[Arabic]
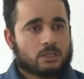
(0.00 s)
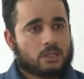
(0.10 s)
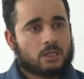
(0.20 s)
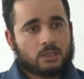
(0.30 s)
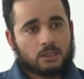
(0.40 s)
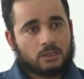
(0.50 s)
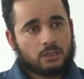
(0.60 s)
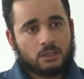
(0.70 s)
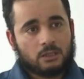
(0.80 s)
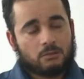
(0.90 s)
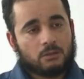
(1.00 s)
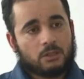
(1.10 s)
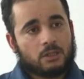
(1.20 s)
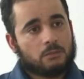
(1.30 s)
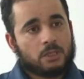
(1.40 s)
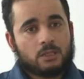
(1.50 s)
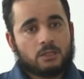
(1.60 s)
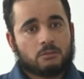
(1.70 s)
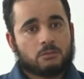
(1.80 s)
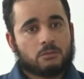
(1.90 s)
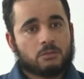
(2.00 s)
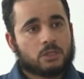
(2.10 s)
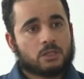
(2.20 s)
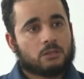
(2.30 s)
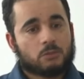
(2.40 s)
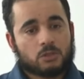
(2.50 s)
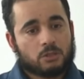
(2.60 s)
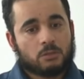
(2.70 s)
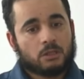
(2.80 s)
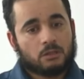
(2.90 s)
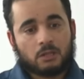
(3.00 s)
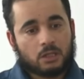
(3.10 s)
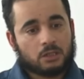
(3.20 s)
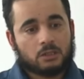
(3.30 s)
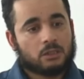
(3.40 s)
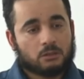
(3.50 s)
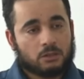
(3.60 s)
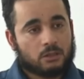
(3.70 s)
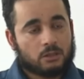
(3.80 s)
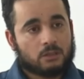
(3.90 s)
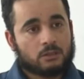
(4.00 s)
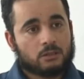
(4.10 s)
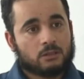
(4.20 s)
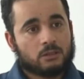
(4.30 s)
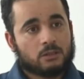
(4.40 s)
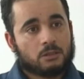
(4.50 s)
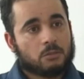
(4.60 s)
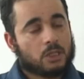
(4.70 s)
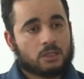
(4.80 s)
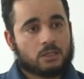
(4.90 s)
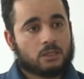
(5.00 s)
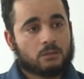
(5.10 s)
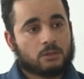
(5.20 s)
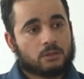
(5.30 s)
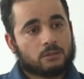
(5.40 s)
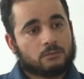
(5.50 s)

ياسر خاطئه طريقة على كل حال ما ماشي ماشي ما عقيدتنا ولا منهجنا كيما